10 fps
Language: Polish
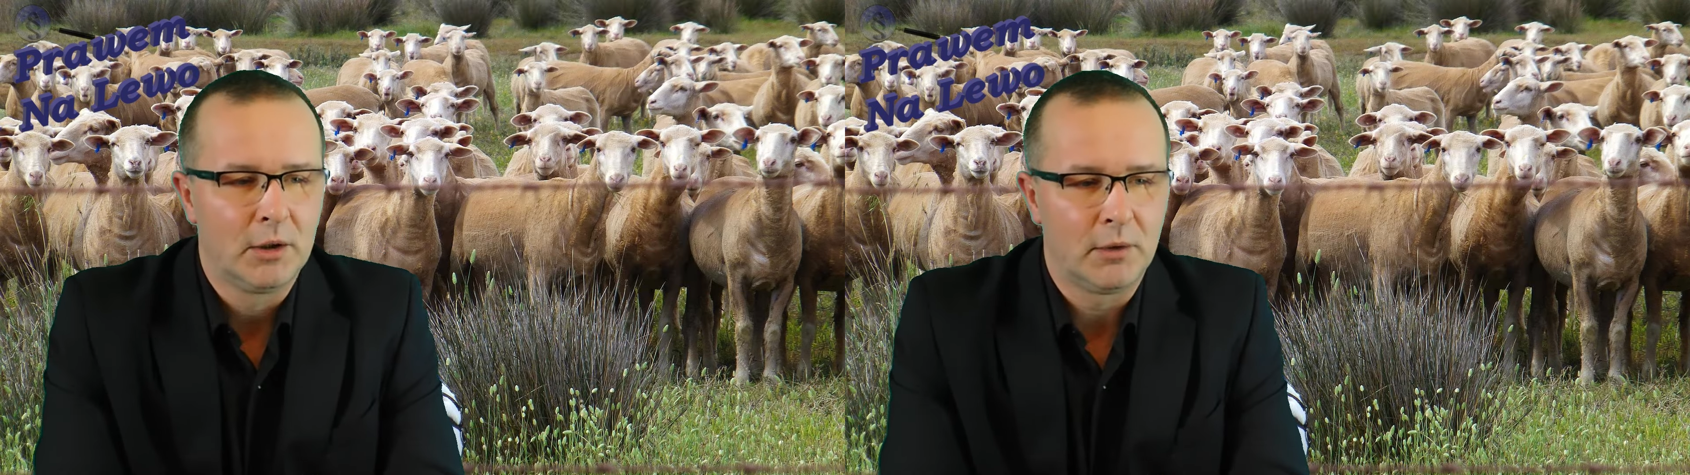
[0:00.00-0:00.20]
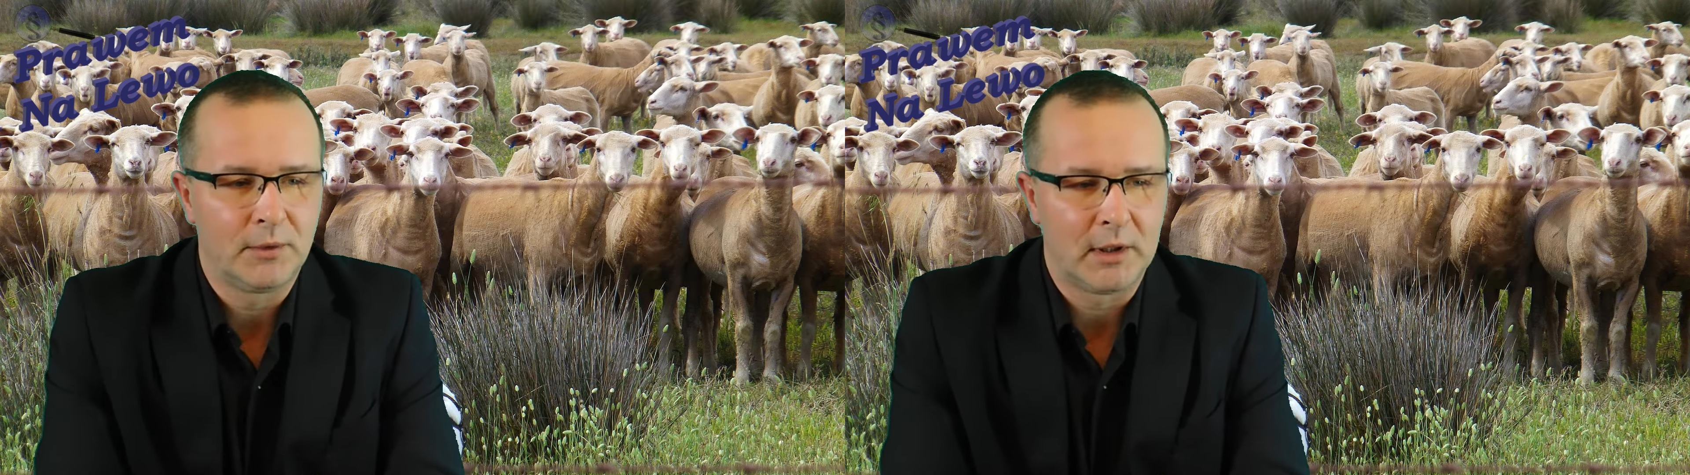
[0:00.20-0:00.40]

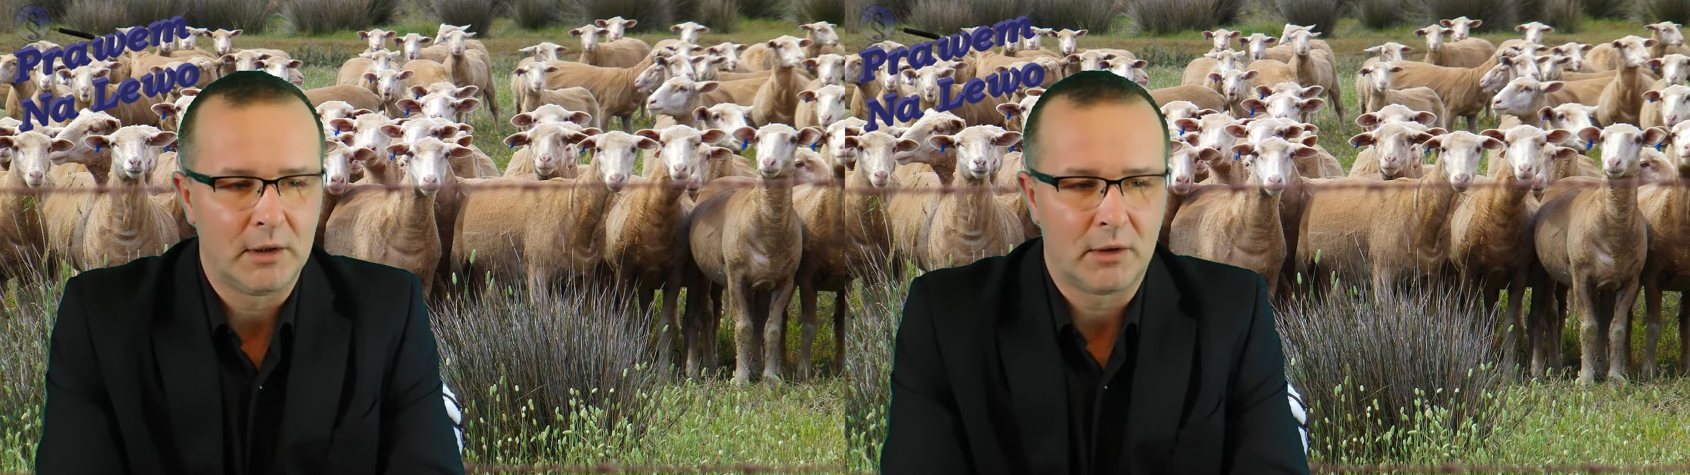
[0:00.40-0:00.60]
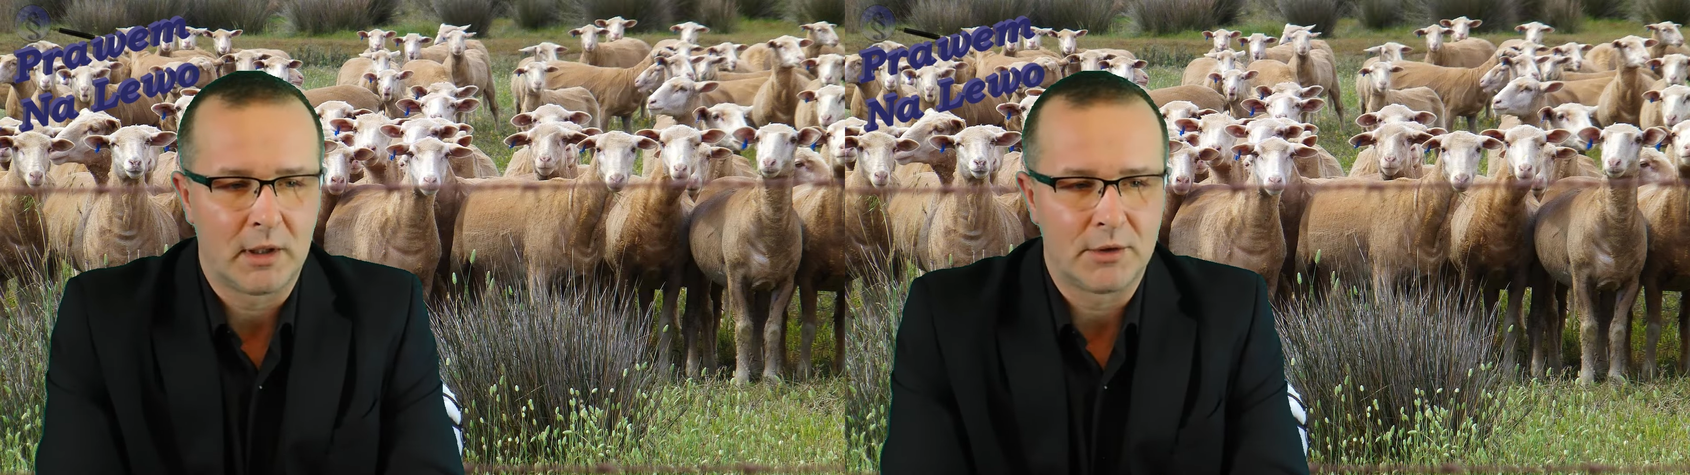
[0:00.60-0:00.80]
to
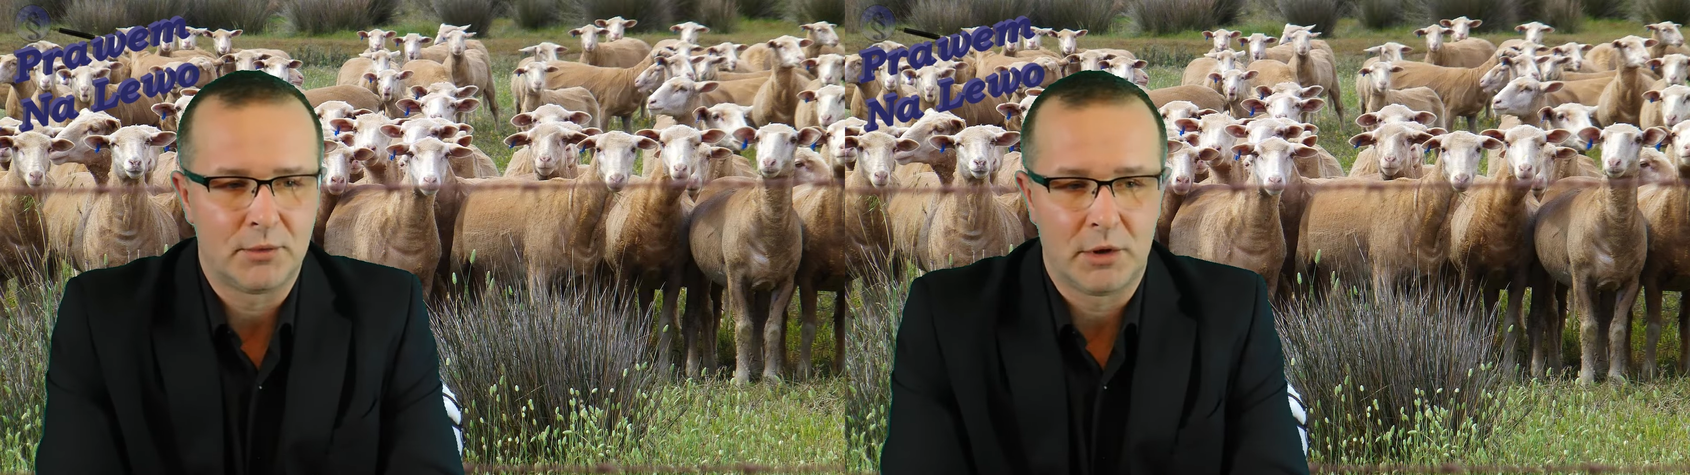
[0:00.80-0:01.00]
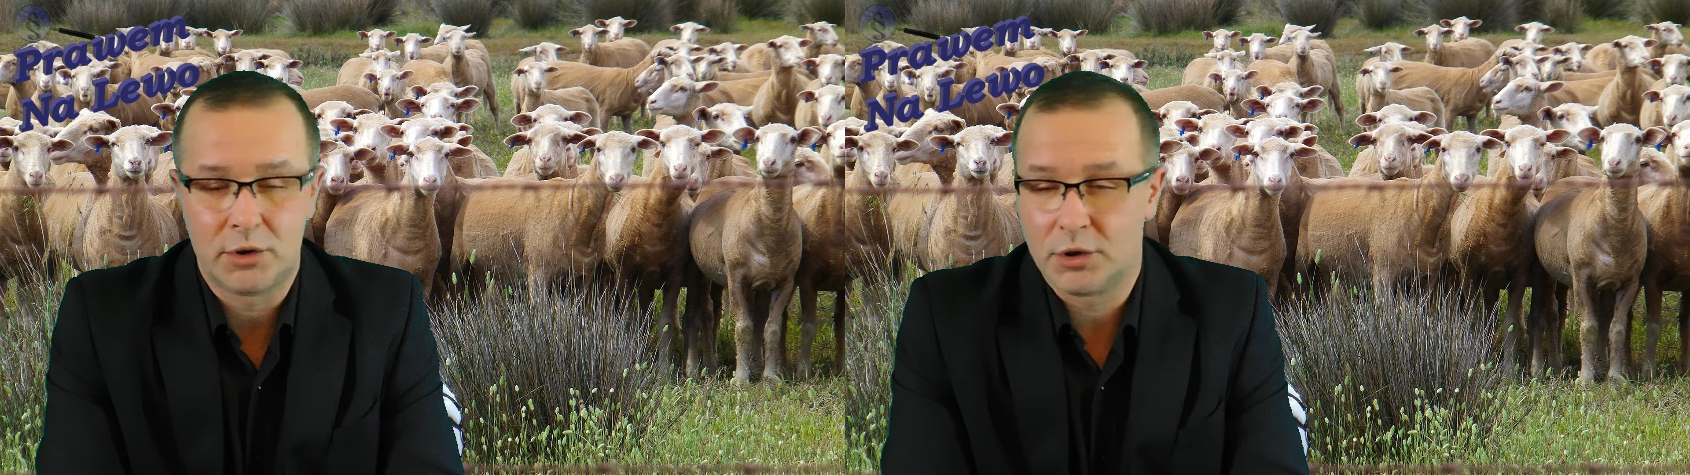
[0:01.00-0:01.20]
wtedy
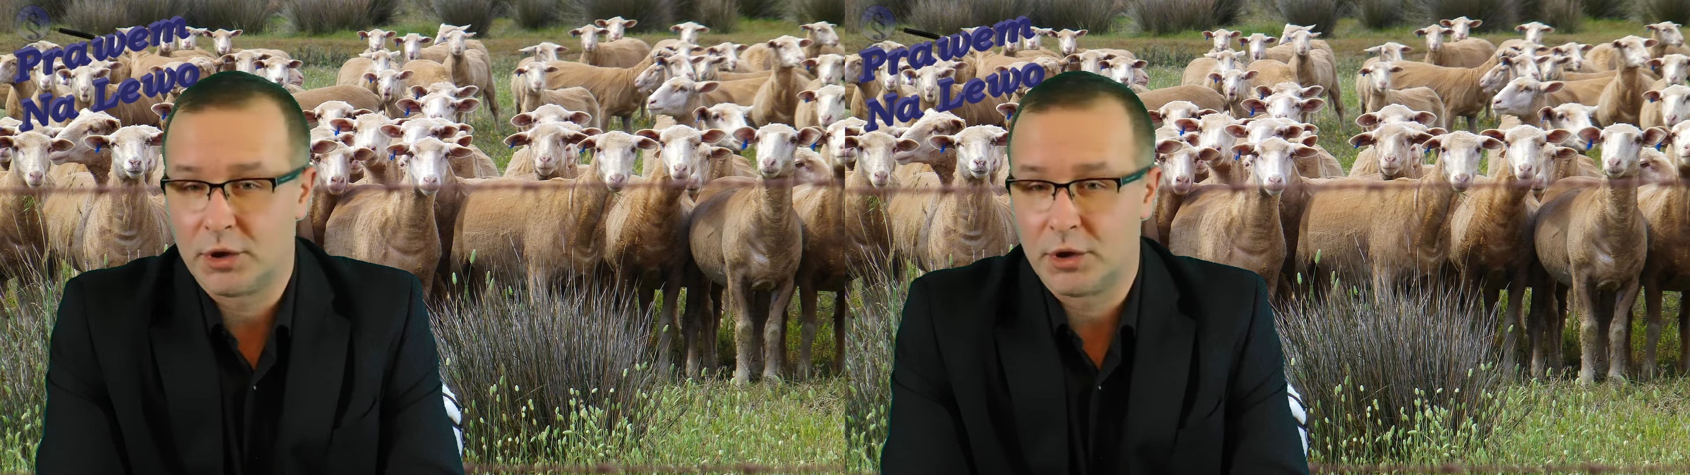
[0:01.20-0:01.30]
okazuje się,